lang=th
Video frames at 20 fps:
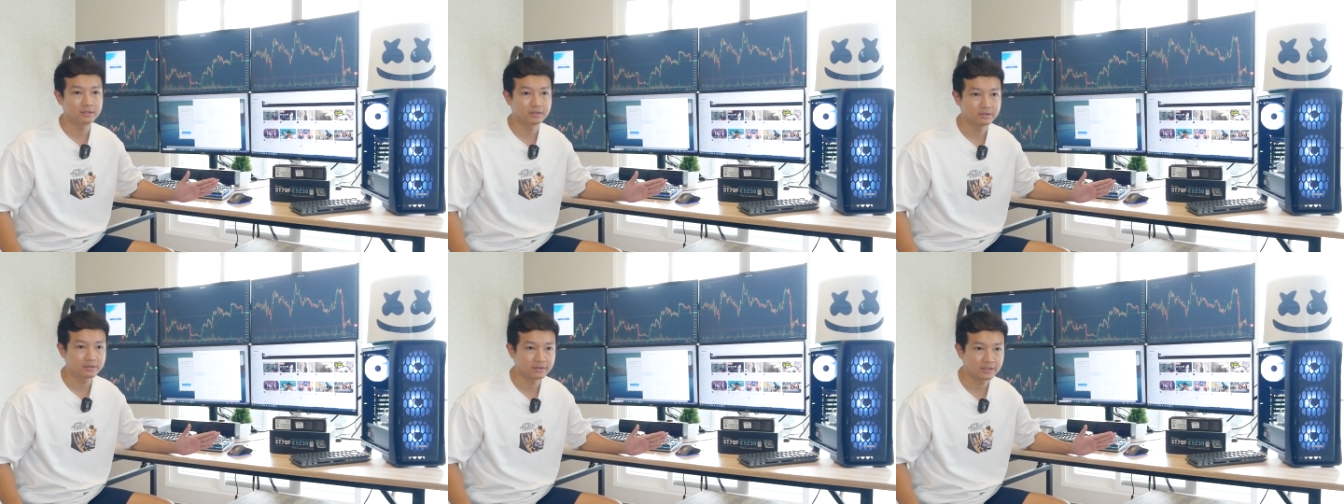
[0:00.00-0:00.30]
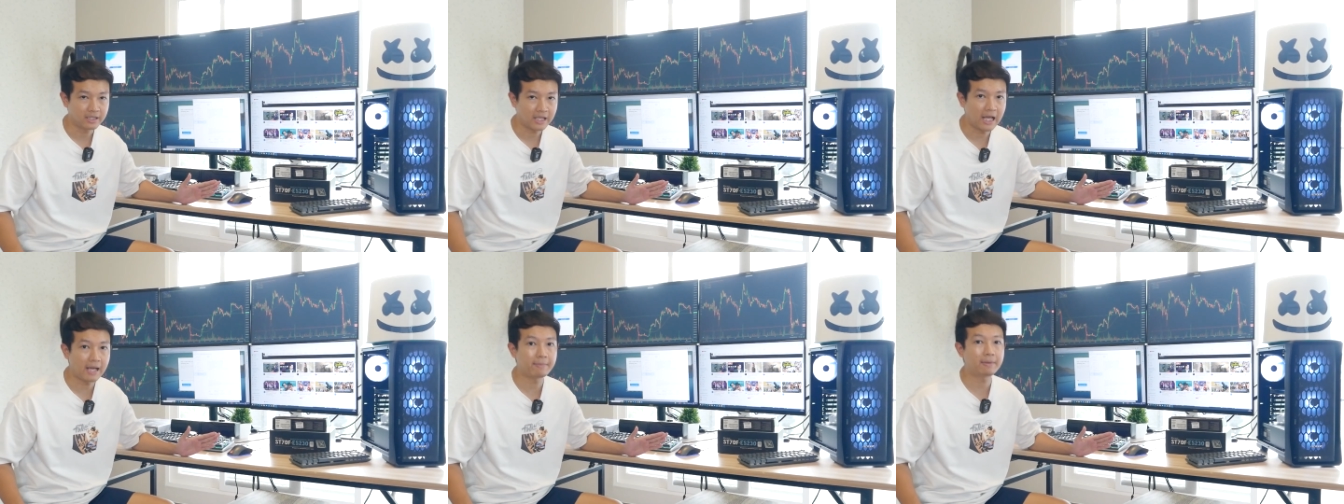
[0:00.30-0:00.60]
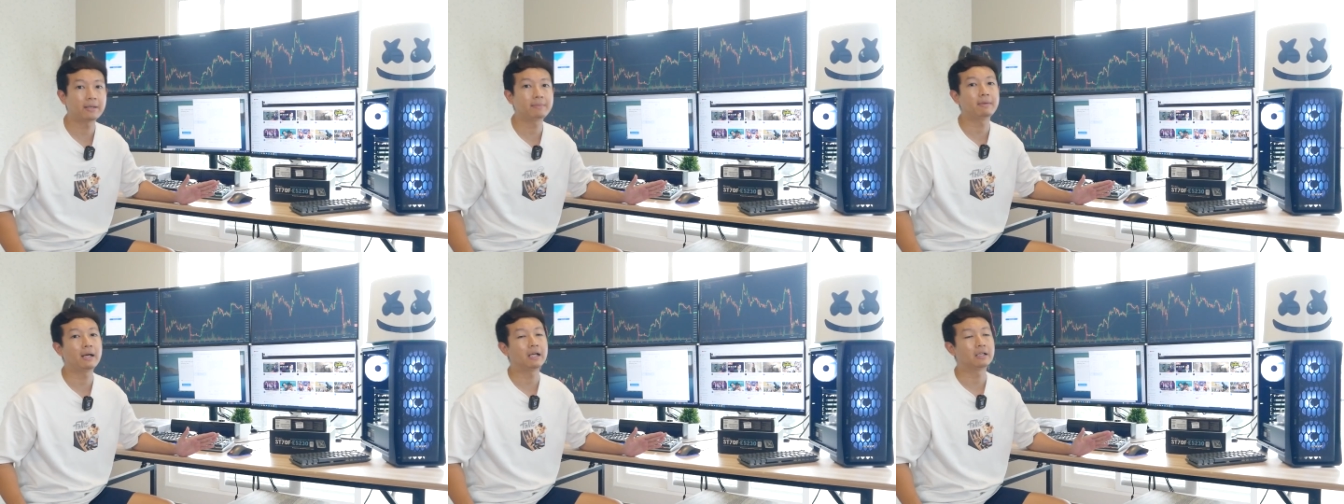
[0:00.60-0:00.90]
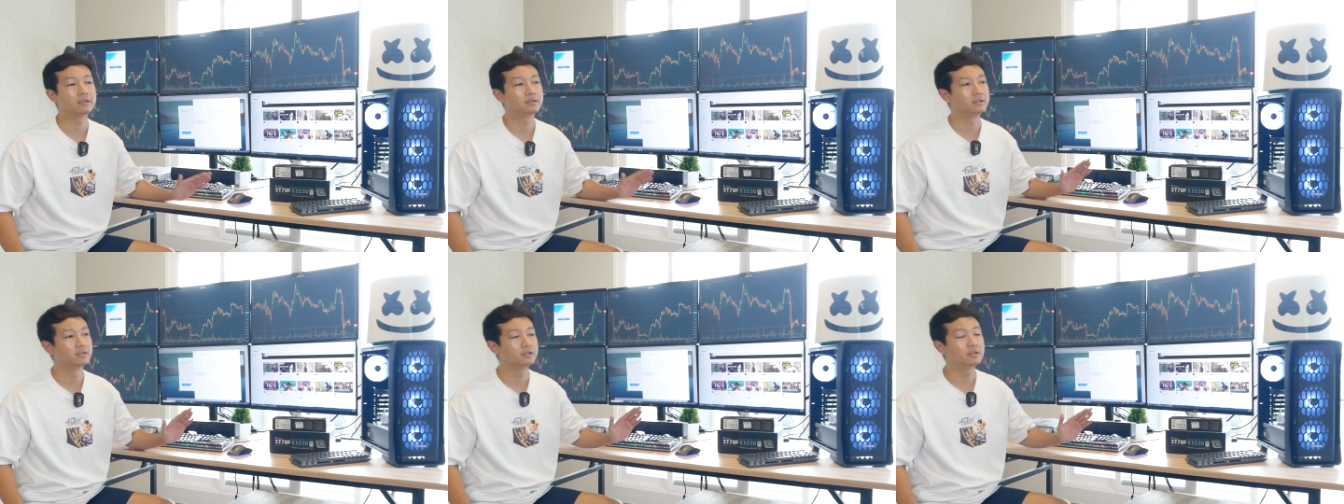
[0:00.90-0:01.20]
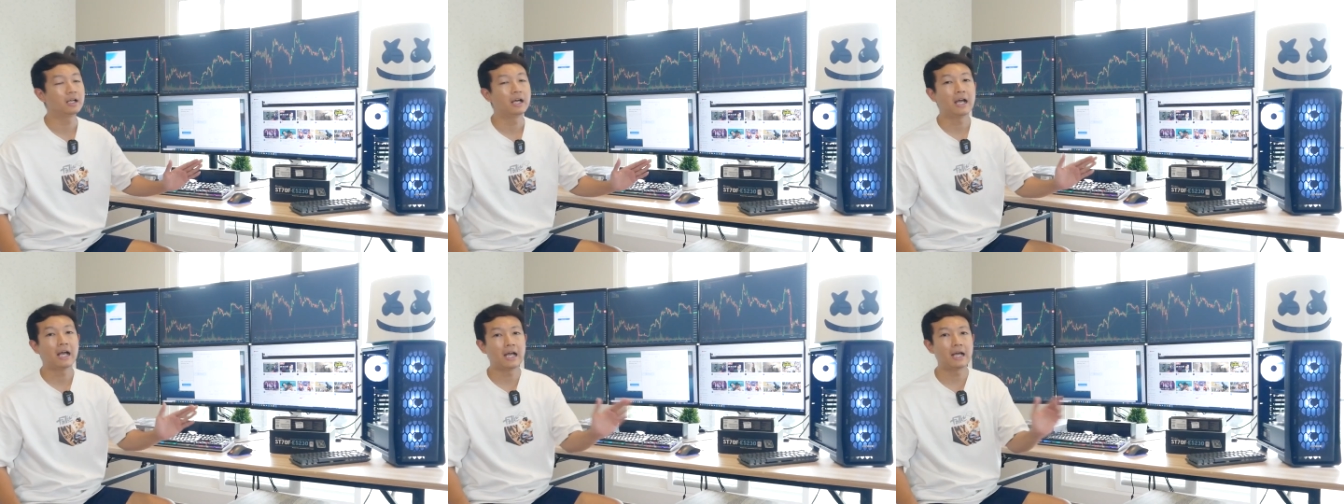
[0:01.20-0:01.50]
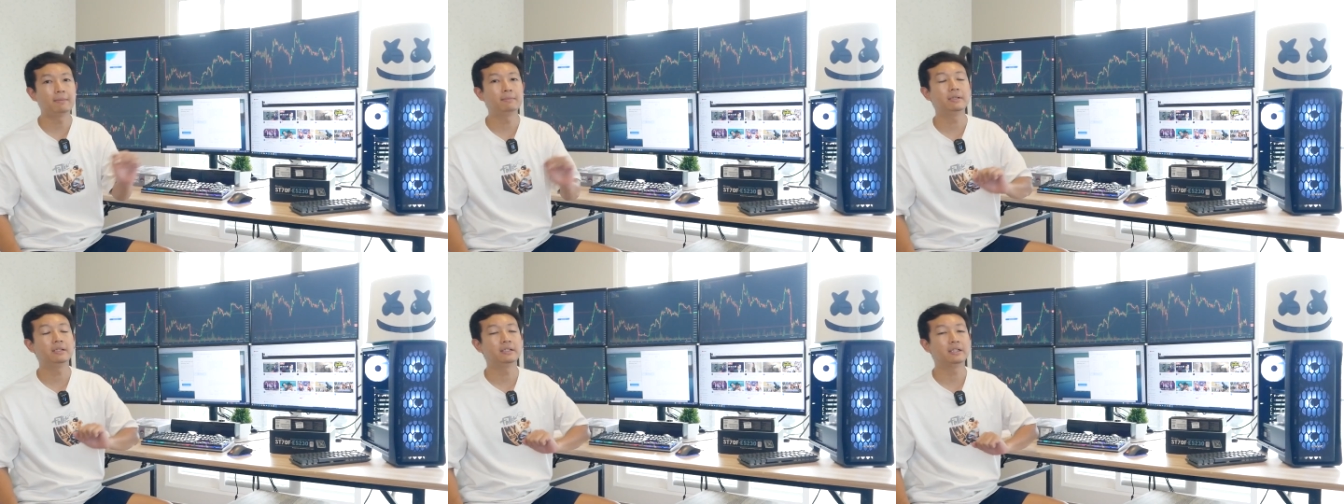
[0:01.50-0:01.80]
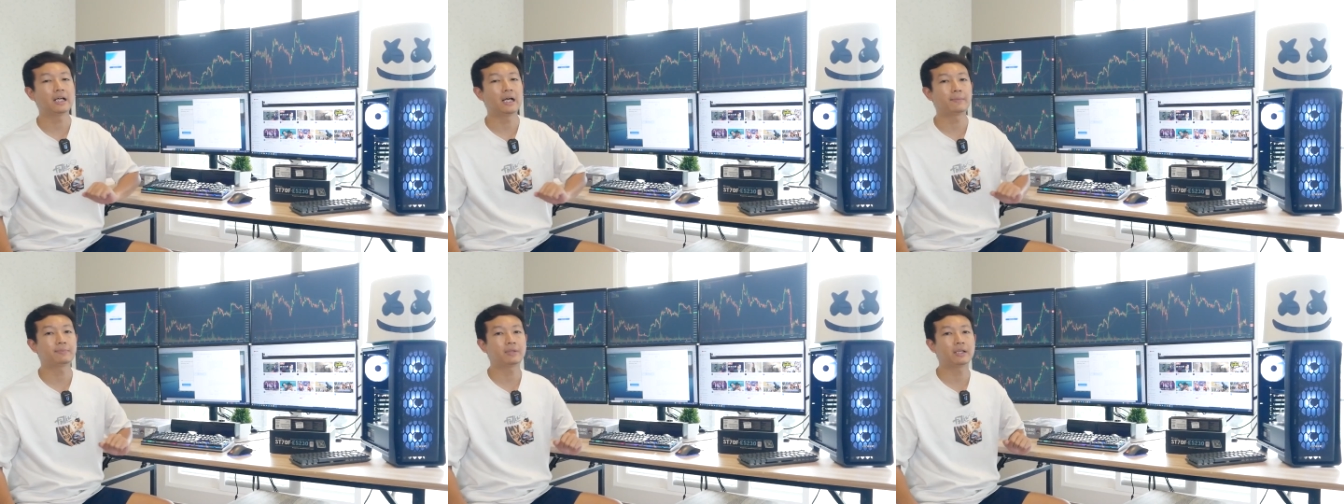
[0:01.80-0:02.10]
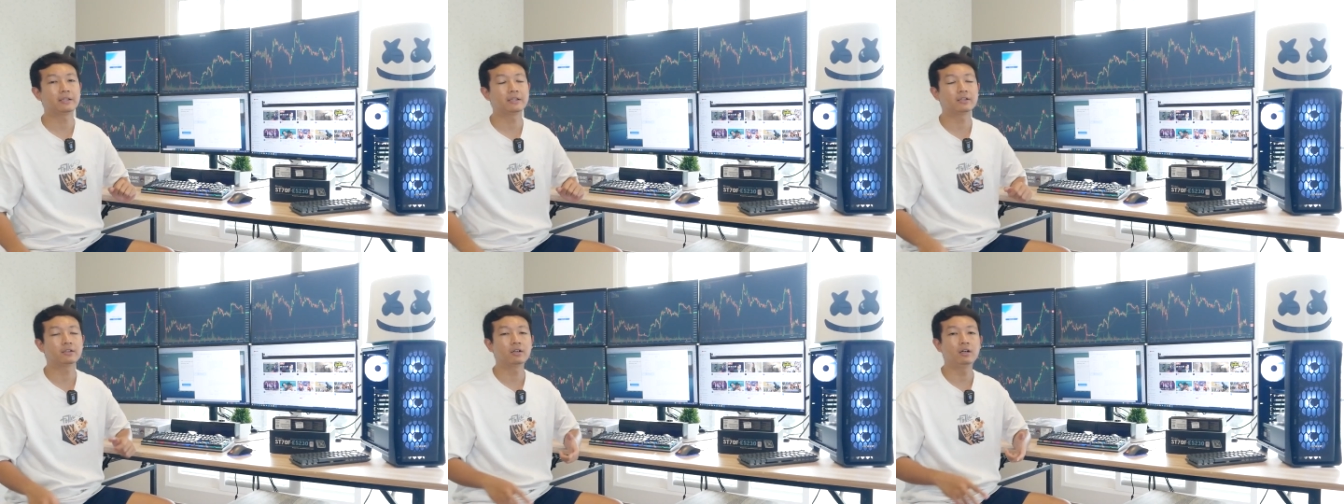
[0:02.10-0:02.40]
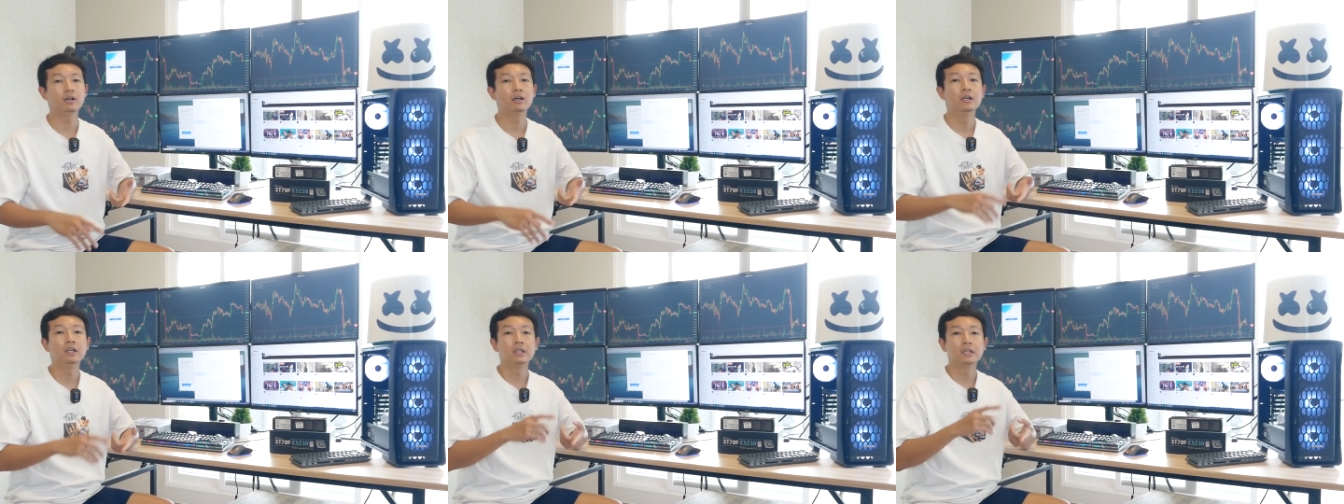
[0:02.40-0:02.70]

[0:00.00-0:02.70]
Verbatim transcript: 45,000 บาทถึง 50,000 นะครับทั้งนี้ก็